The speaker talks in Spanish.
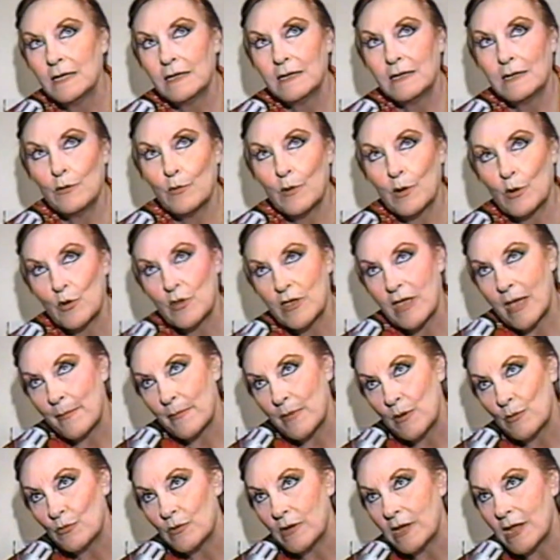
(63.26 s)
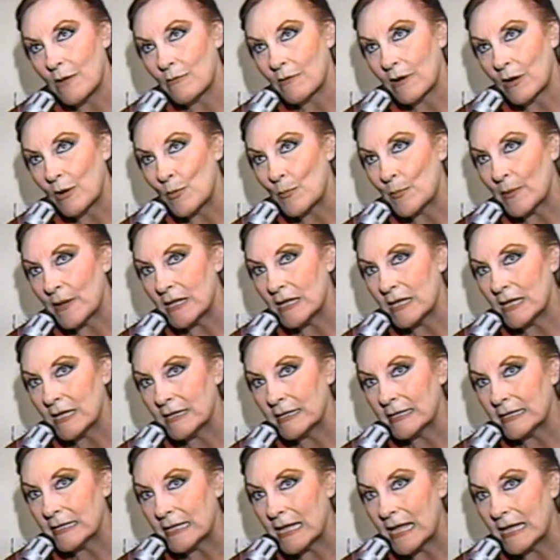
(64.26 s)
Luego ya me uní a una compañía
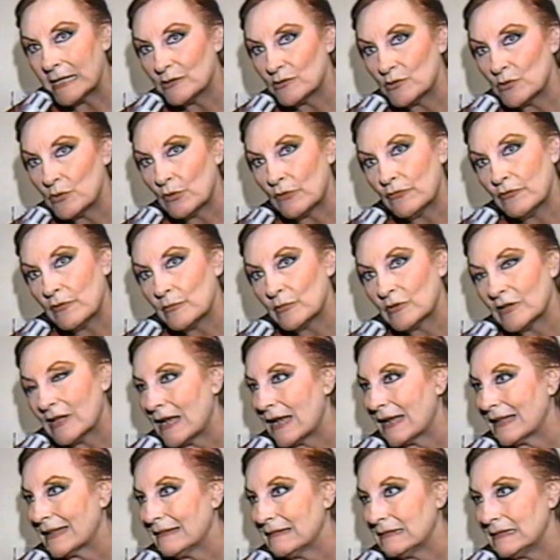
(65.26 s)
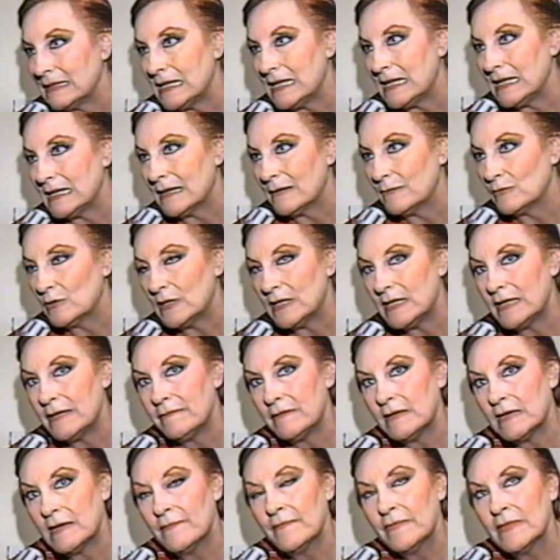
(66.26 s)
de teatro y nos fuimos a la Argentina,
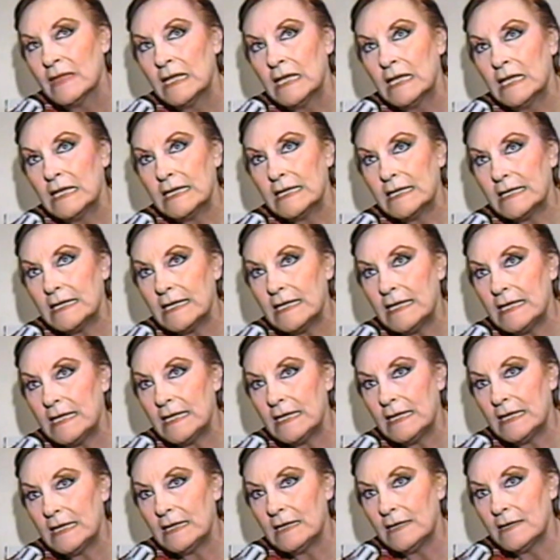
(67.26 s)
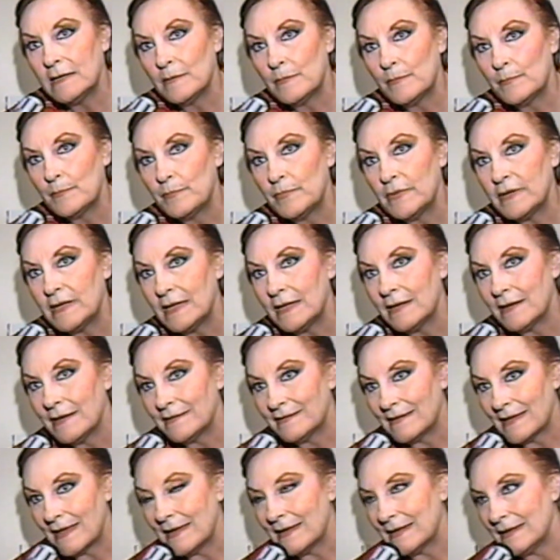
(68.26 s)
Bolivia. Y, en,
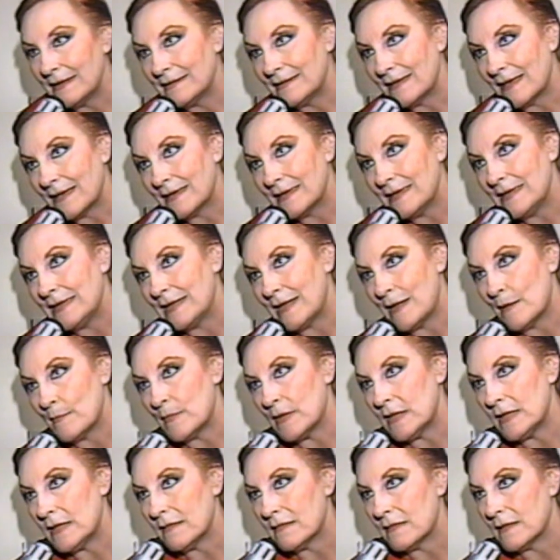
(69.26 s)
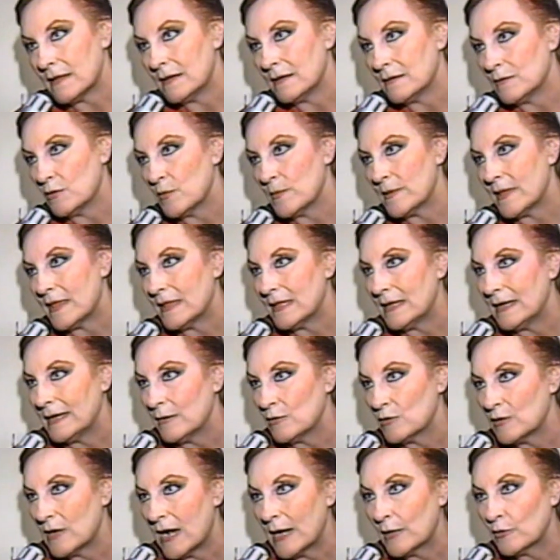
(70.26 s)
esa, en esa gira me hice novia de
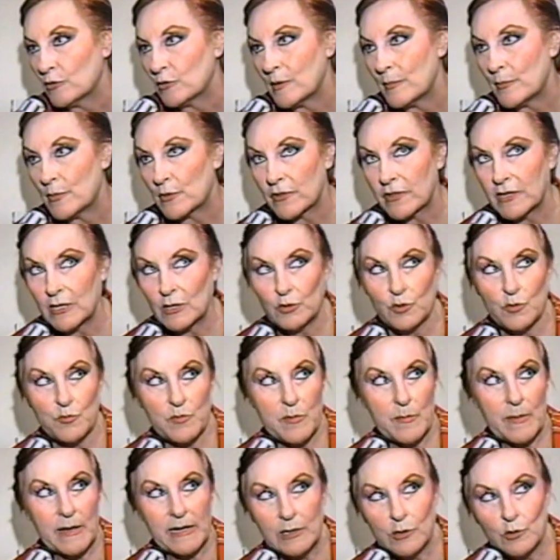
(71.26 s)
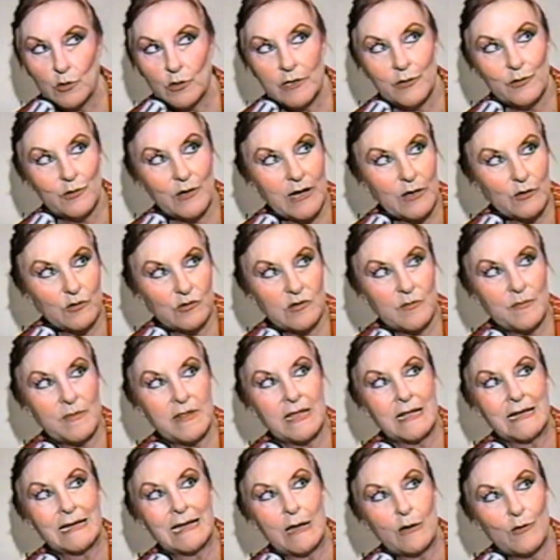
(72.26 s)
Leonardo, que por cierto mi marido Leonardo se me
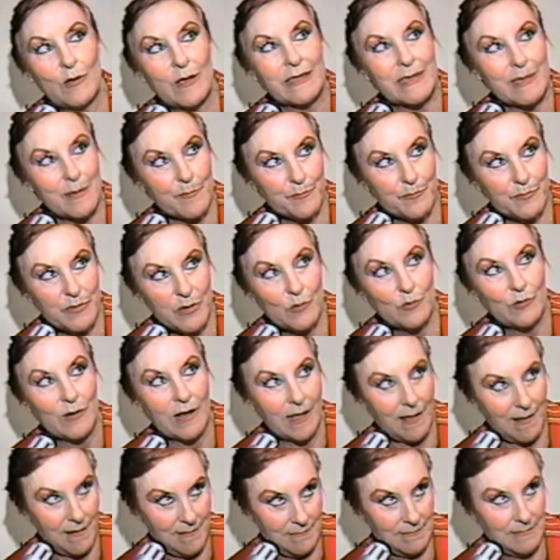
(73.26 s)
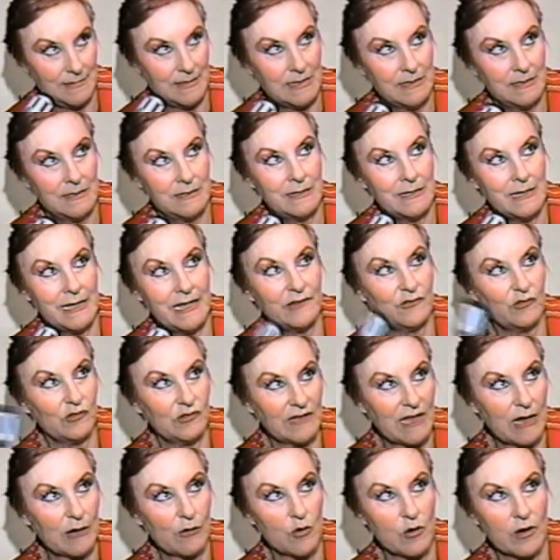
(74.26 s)
declaró aquí en Piura. ¿ah? y
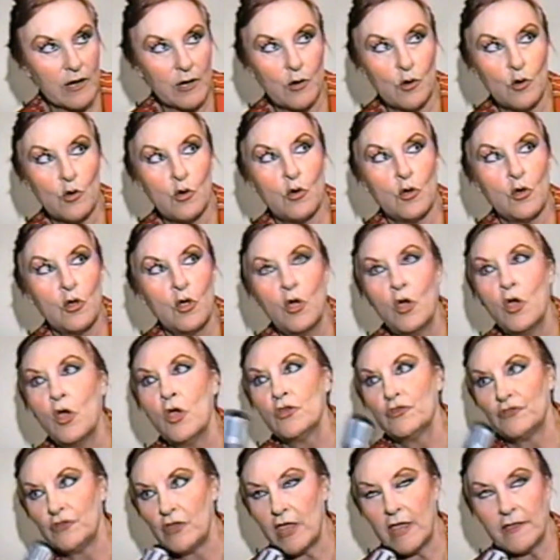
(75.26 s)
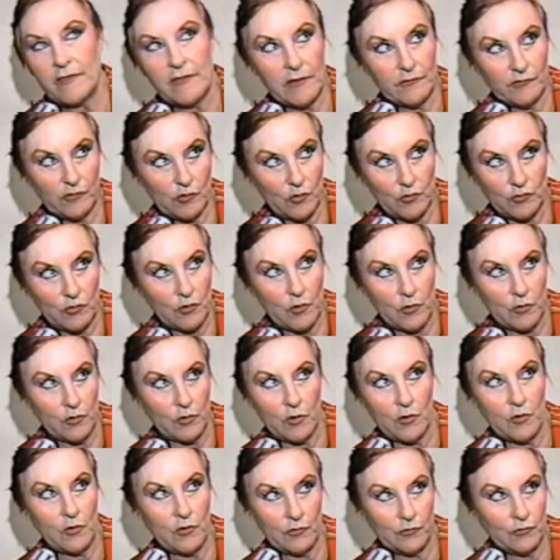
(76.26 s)
si teníamos conocimiento. Sí, de eso no,
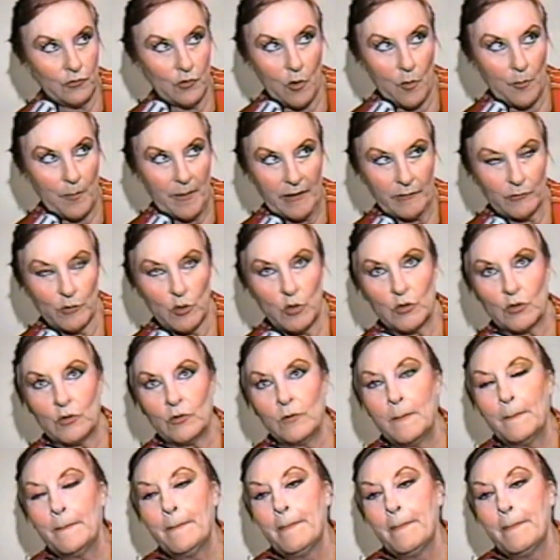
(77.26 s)
no, os perdono.